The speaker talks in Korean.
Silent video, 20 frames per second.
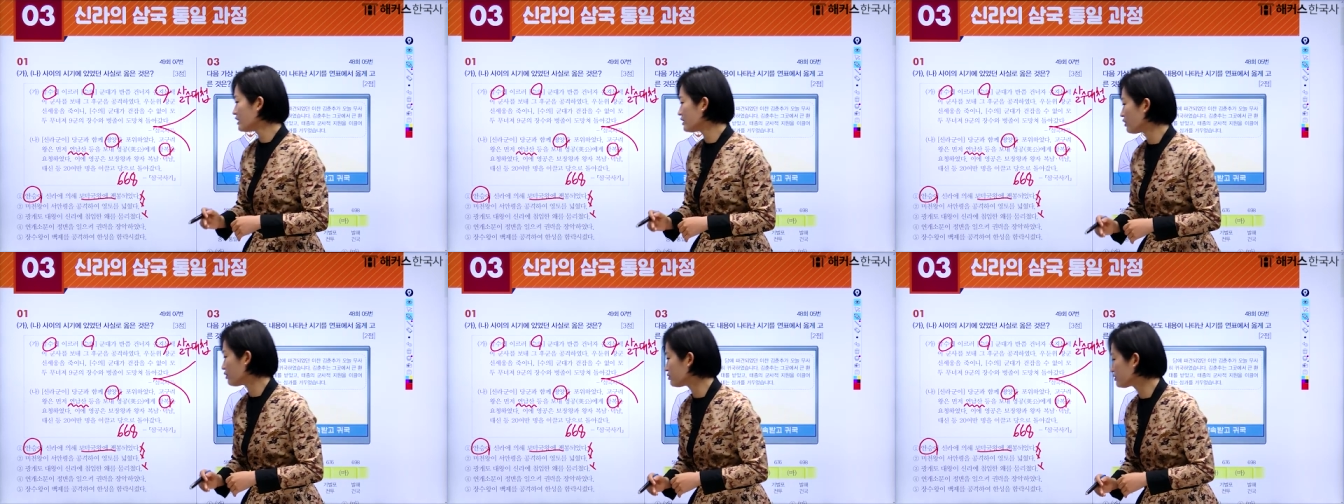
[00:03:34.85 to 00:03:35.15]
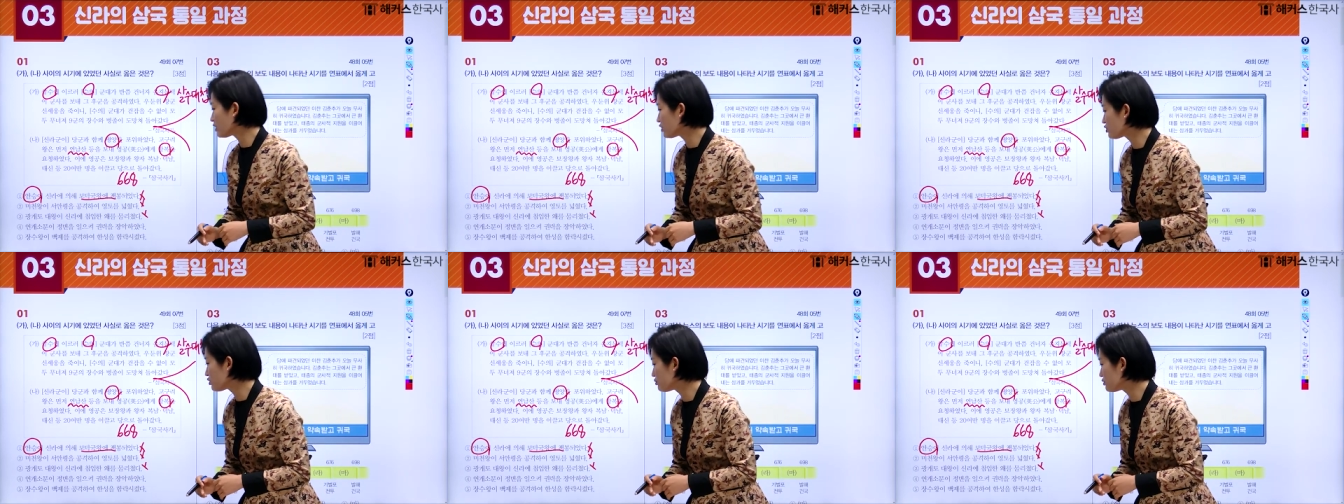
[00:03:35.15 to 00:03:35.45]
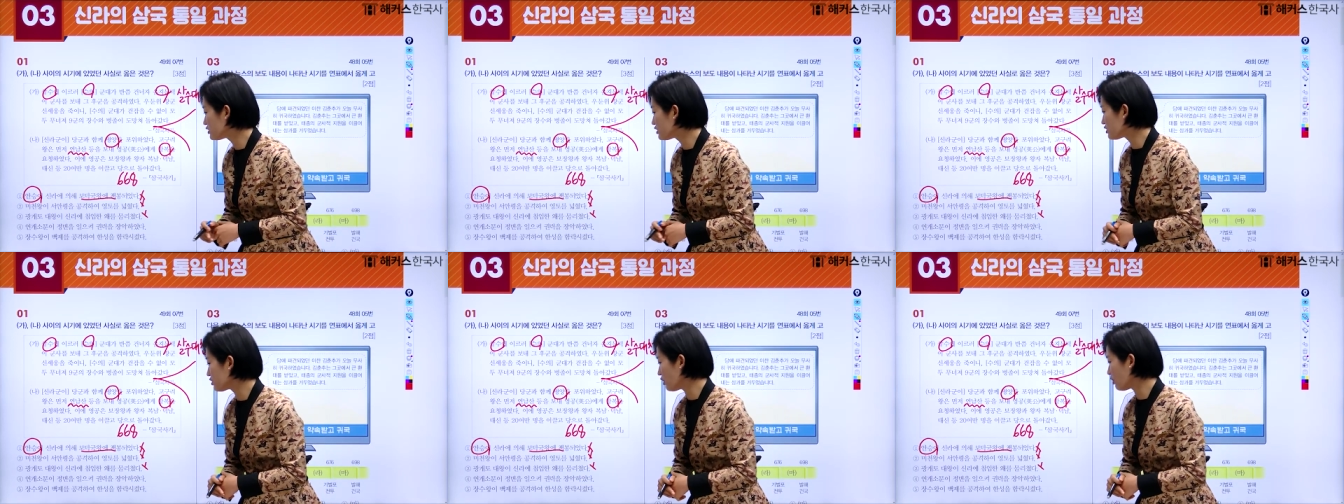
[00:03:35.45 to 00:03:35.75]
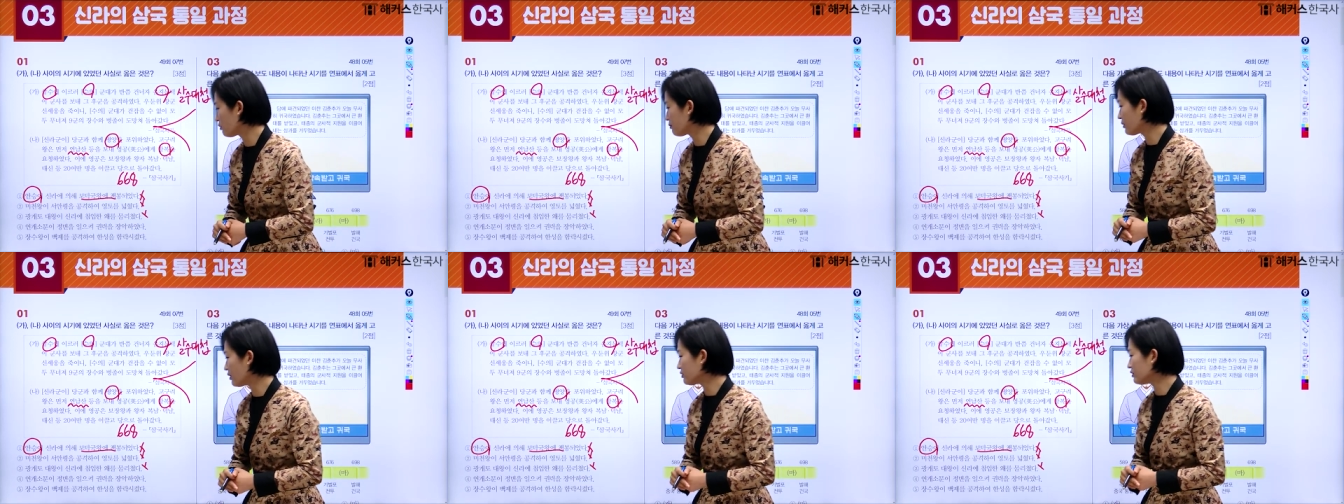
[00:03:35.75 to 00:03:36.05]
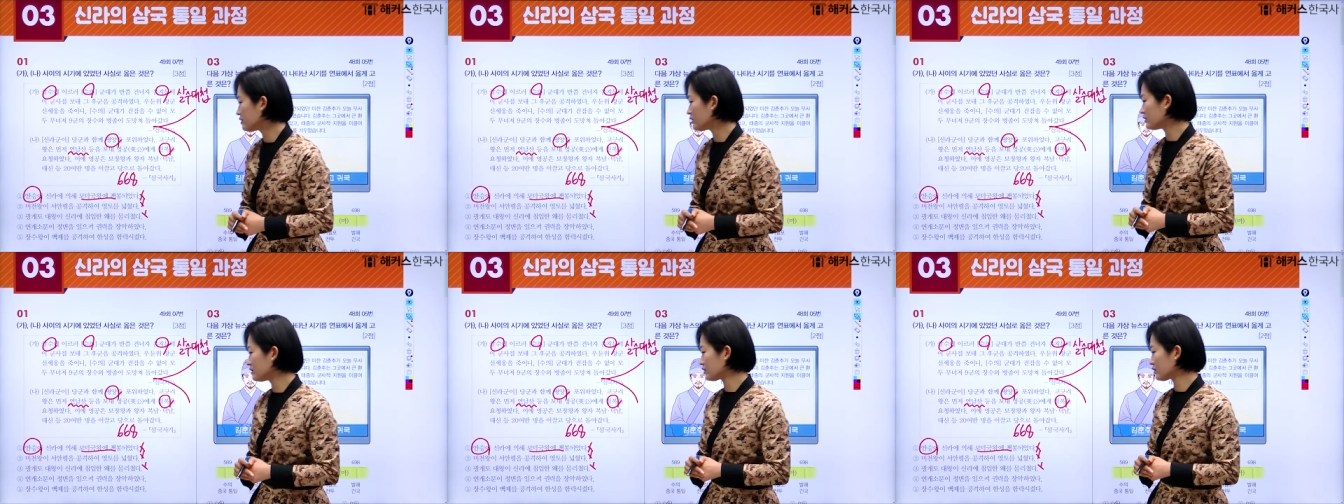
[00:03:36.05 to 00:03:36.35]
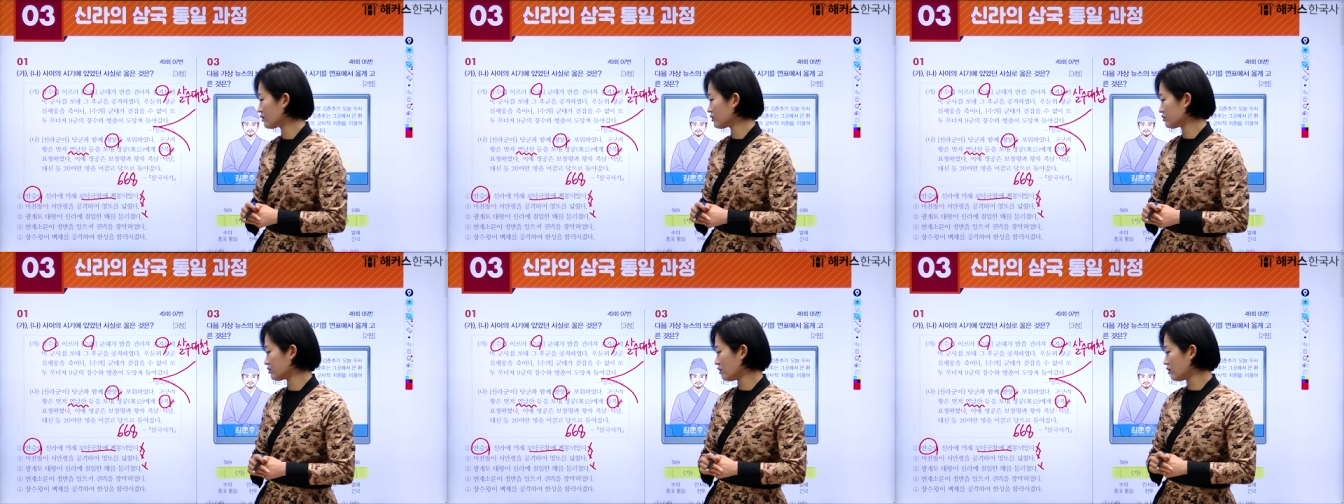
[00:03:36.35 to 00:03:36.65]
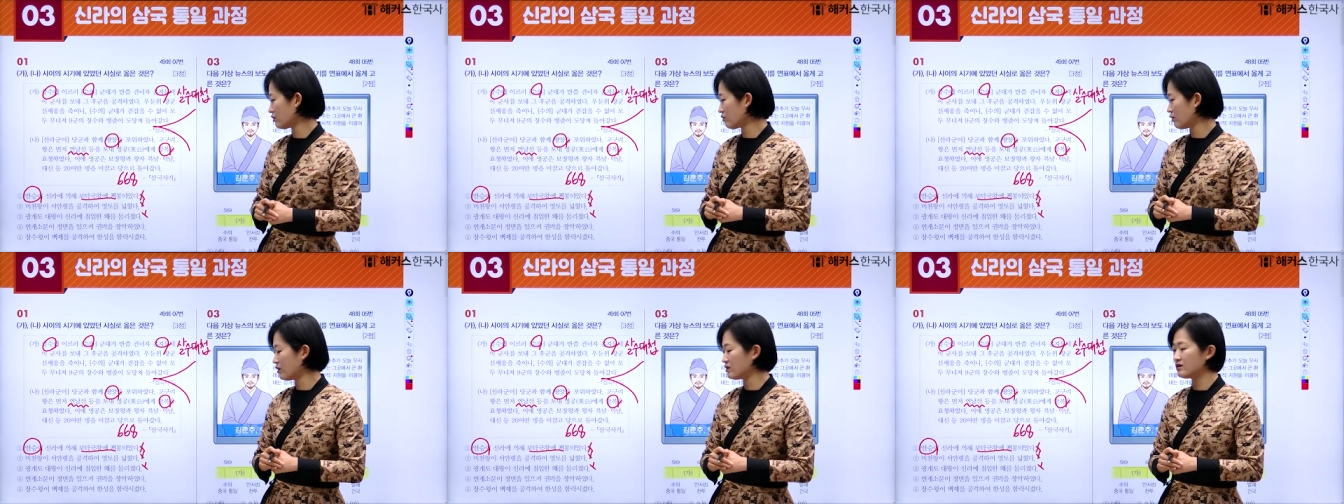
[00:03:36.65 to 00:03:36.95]
연개소문이 정변을
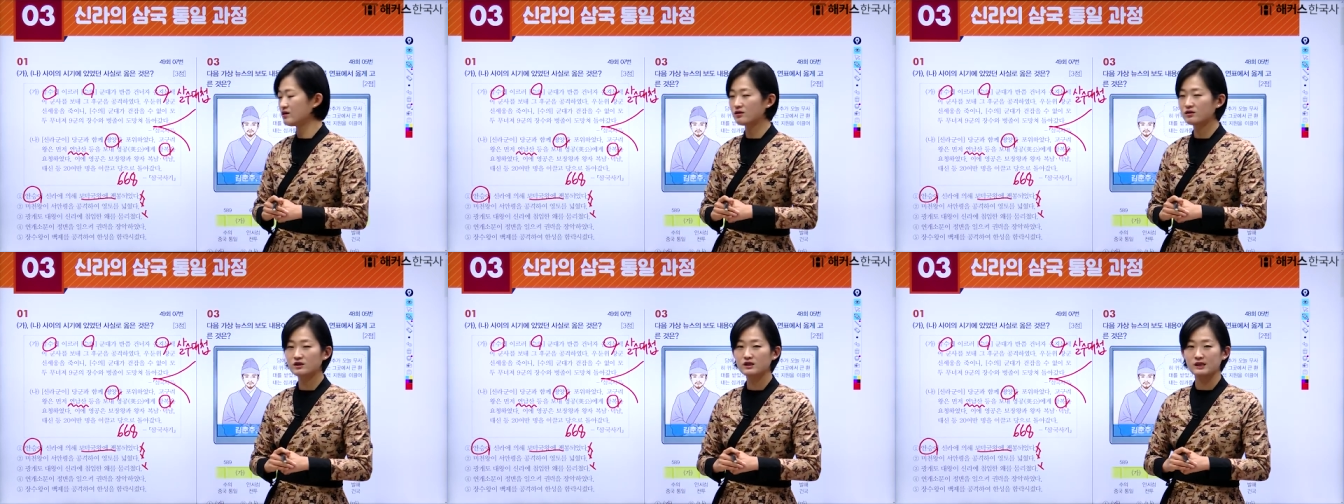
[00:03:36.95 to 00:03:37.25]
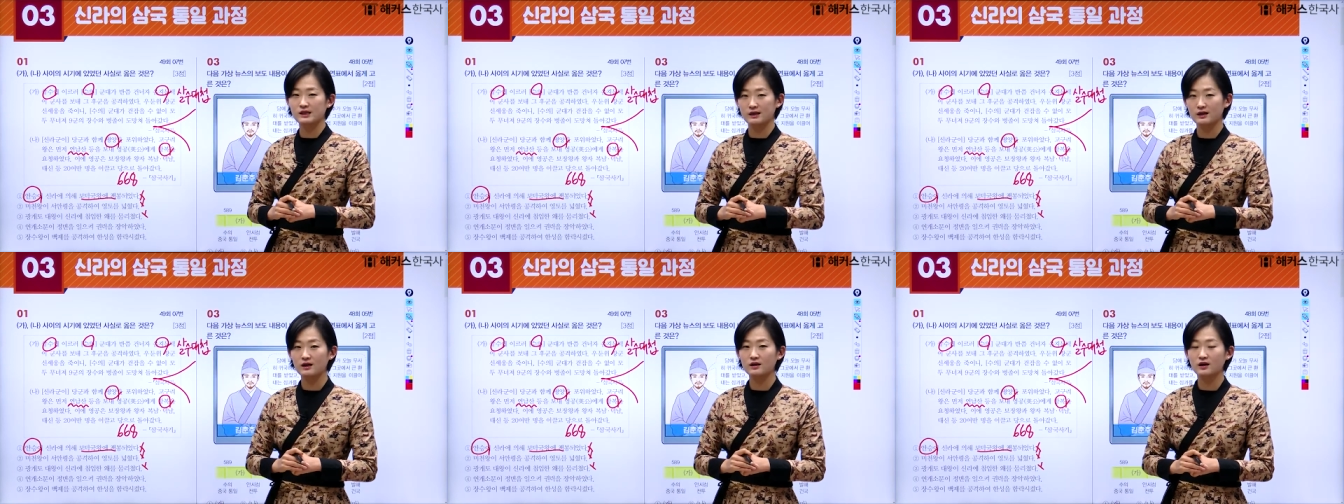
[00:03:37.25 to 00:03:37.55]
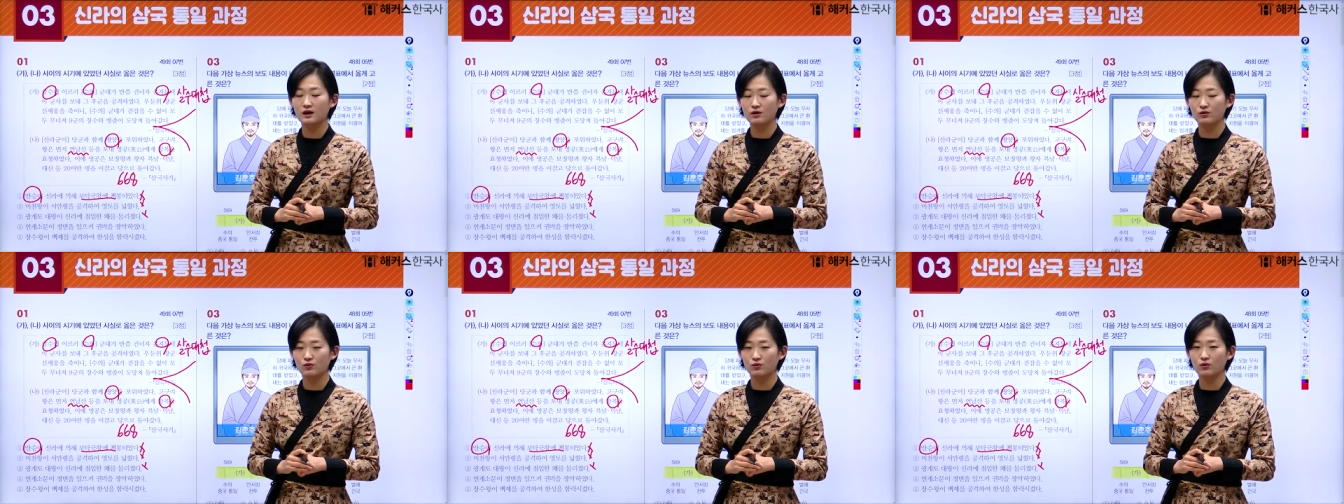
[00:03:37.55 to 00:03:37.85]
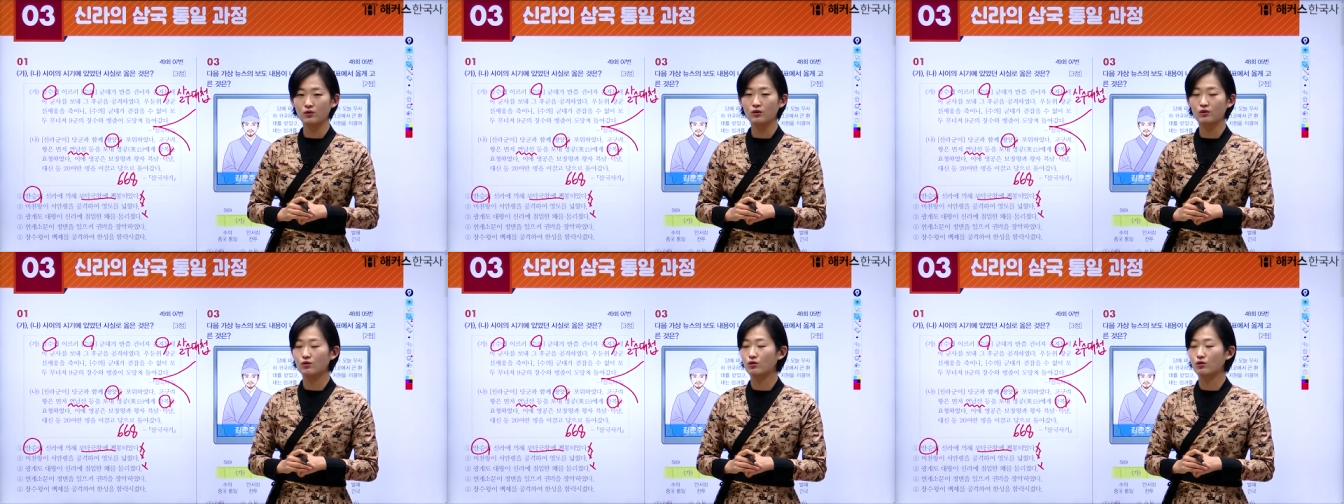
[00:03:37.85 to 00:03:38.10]
일으켜서 권력을 장악하고